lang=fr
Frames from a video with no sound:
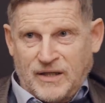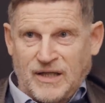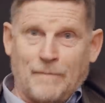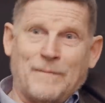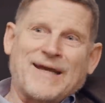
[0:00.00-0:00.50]
Il
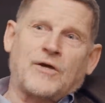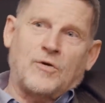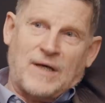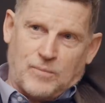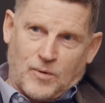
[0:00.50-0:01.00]
n'y a pas que
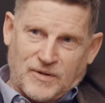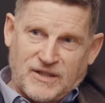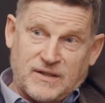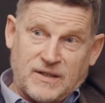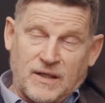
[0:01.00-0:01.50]
la
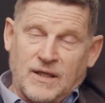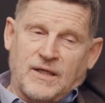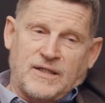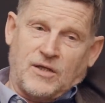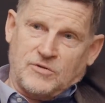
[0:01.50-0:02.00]
propriété.
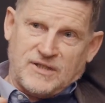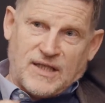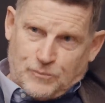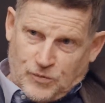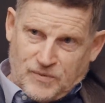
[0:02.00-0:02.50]
Il y a aussi
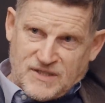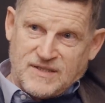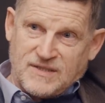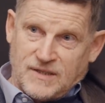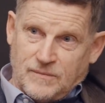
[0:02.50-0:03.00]
la
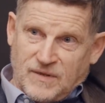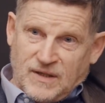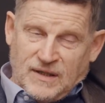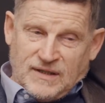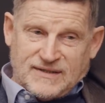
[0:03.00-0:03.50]
publicité.
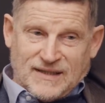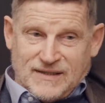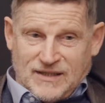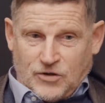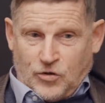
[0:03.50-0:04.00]

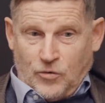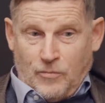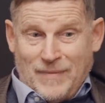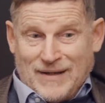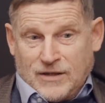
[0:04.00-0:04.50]
C'est-à-dire que
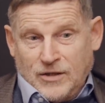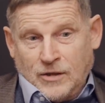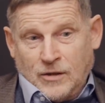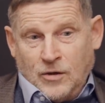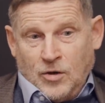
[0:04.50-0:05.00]

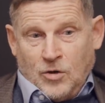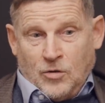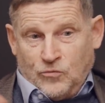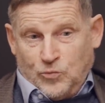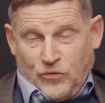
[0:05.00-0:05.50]
maintenant,
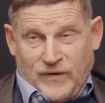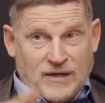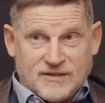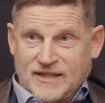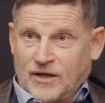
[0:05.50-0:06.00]
vous pouvez
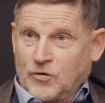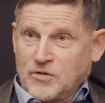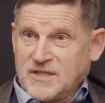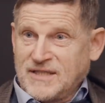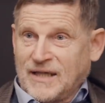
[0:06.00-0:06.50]
lancer un
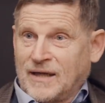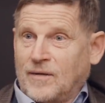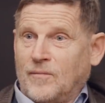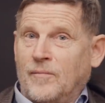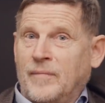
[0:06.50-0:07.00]
quotidien,
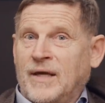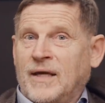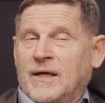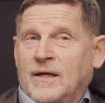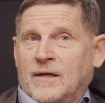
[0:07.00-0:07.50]

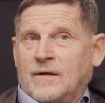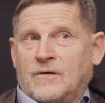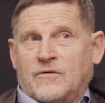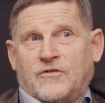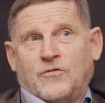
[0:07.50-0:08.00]
mais
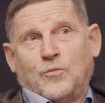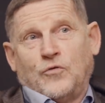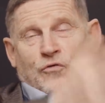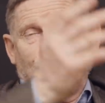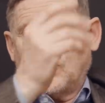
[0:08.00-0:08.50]
euh,
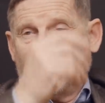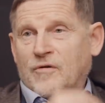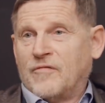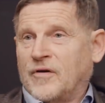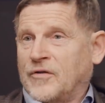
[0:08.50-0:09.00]
supposons qu'on
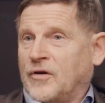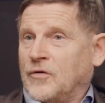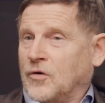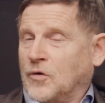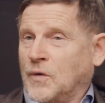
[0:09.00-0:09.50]
le vende à 1
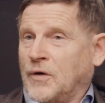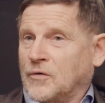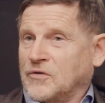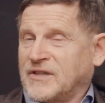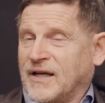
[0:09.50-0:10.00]
euro ou 1,50
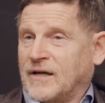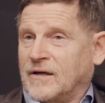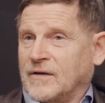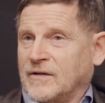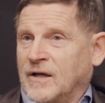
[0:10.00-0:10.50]

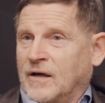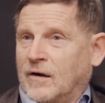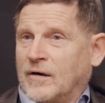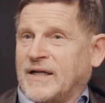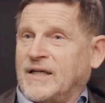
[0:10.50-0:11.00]
euro,
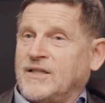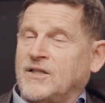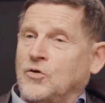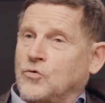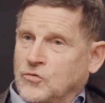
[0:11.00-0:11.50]
en
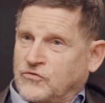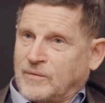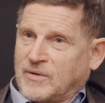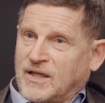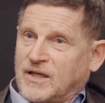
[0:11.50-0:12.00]
réalité, le coût de
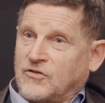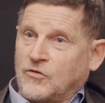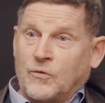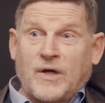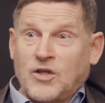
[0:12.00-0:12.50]

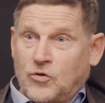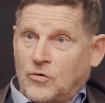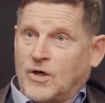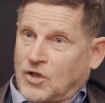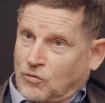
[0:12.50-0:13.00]
fabrication est
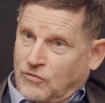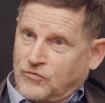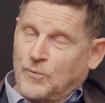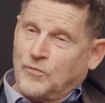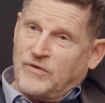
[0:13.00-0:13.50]
deux à trois
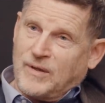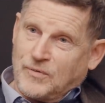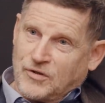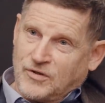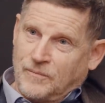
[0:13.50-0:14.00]
fois plus
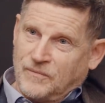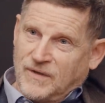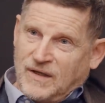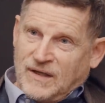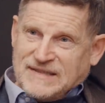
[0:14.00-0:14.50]
important.
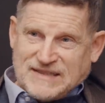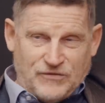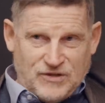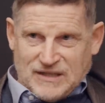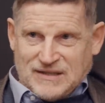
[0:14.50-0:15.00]
Ça
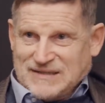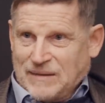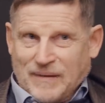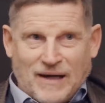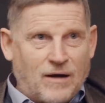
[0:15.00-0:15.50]
veut dire que ce
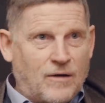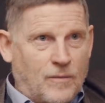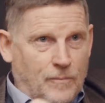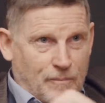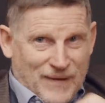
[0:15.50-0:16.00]
n'est pas
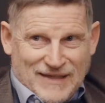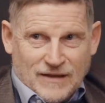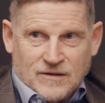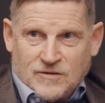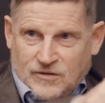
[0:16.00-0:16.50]
en
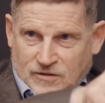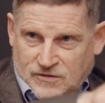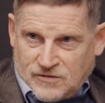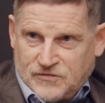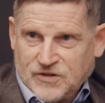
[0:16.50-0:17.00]
payant
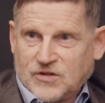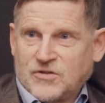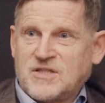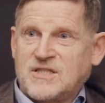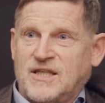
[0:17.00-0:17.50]
votre
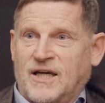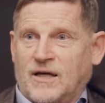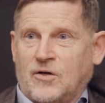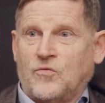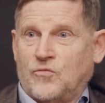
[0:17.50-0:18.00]

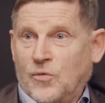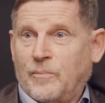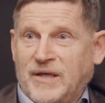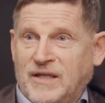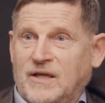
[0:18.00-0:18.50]
quotidien que vous le
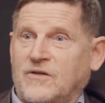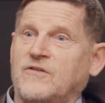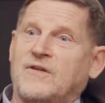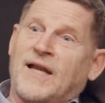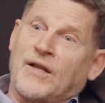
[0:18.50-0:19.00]
payez,
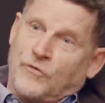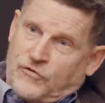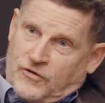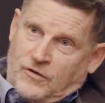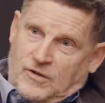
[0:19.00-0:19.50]
c'est
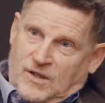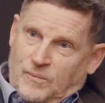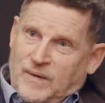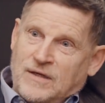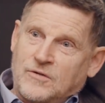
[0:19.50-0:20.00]
l'annonceur qui
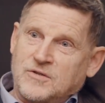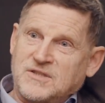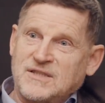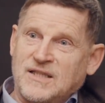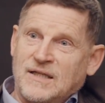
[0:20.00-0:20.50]
paye le
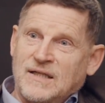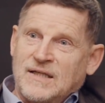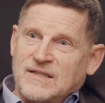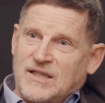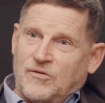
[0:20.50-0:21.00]
quotidien.
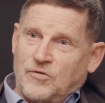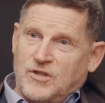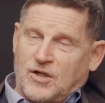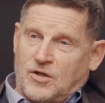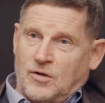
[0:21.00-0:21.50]
Ça veut
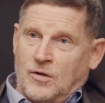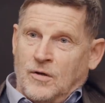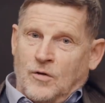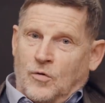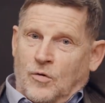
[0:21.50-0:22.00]
dire que
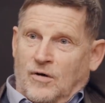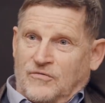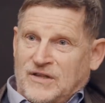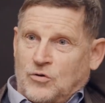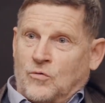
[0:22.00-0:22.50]
en
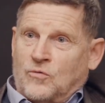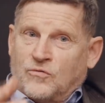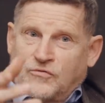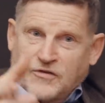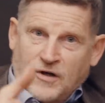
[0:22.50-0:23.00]
fait, on
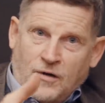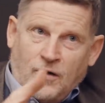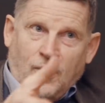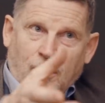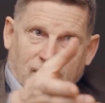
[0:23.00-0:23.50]
vend
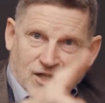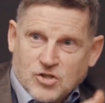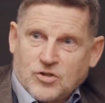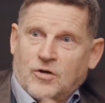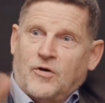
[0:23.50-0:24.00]
un
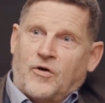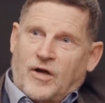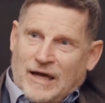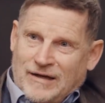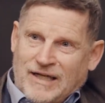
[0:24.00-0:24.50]

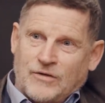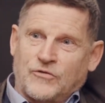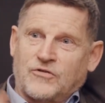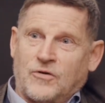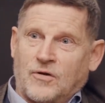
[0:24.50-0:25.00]
acheteur à un
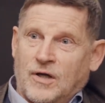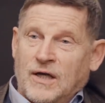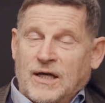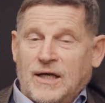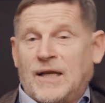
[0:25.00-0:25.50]
annonceur.
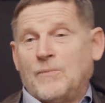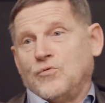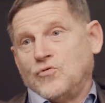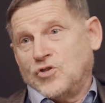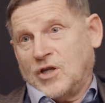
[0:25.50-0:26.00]
Et les
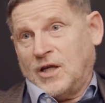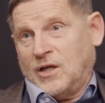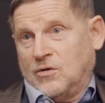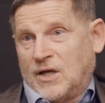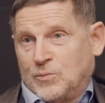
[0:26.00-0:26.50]

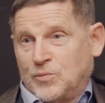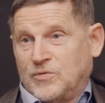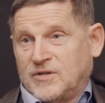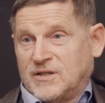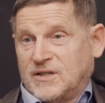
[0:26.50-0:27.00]
budgets de la
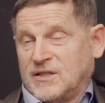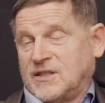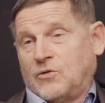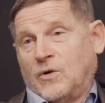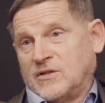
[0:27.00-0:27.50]
publicité,
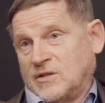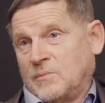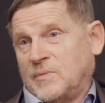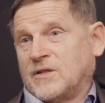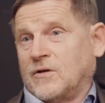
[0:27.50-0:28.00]
c'est quoi C'est
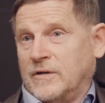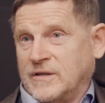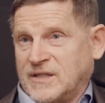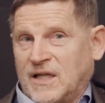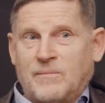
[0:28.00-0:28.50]
le
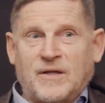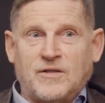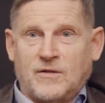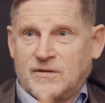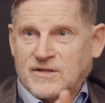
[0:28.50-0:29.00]
pétrole, c'est les
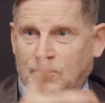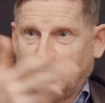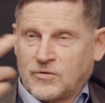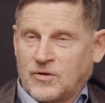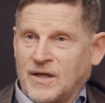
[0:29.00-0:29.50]
bagnoles, c'est
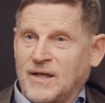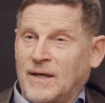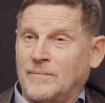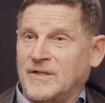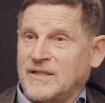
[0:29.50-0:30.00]
Procter
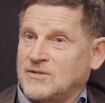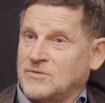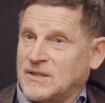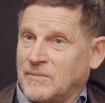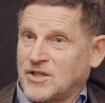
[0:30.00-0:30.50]
Gamble et tous
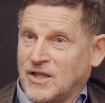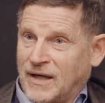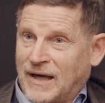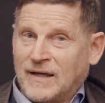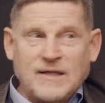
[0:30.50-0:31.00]
ces
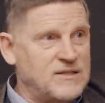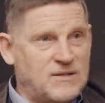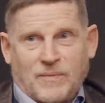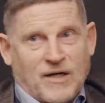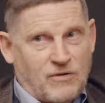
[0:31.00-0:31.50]
machins-là.
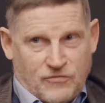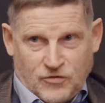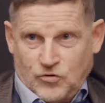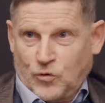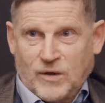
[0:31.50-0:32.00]
C'est pas le
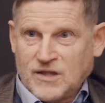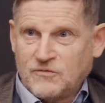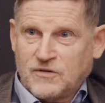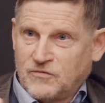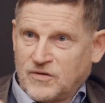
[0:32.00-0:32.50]
coiffeur du coin
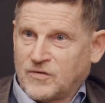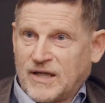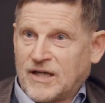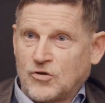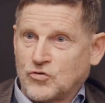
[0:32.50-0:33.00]
qui fait vivre
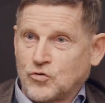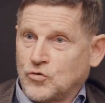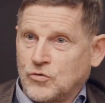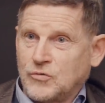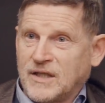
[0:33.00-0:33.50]
les grands
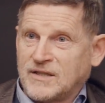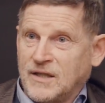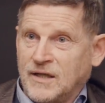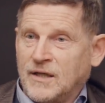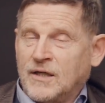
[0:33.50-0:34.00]
journaux ou la
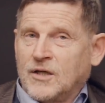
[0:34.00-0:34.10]
télé.